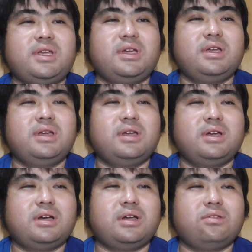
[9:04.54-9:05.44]
ね、
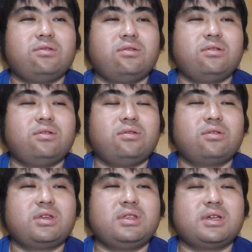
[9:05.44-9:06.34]
あの、
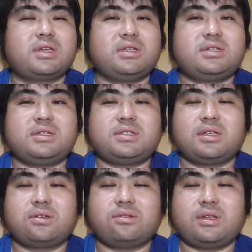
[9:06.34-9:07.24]
沖縄県知事
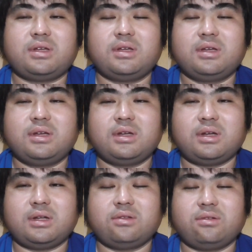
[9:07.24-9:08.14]
選挙で、
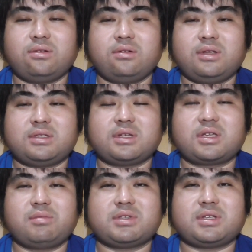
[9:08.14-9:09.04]
あのね、佐
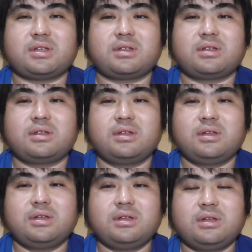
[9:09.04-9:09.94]
喜眞さん、
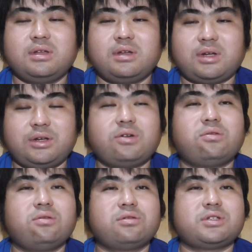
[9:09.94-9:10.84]
あ立
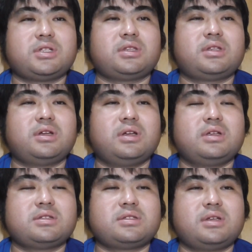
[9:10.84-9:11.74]
候補者だっ
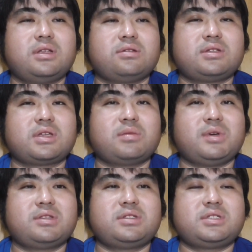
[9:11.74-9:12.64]
たあの佐喜
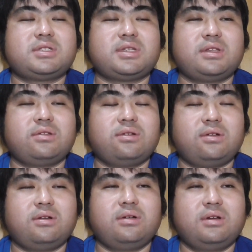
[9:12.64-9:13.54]
眞淳さん
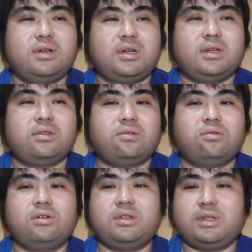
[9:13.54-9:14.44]
のあ
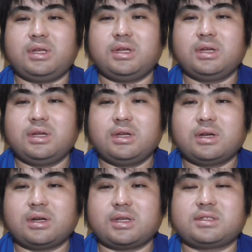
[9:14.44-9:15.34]
の応援で
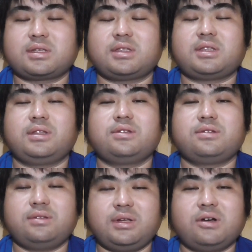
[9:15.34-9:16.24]
駆けつけてたんで
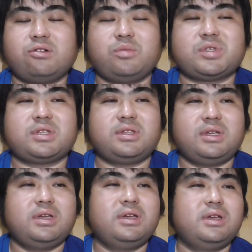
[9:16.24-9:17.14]
すよね、青山さんね。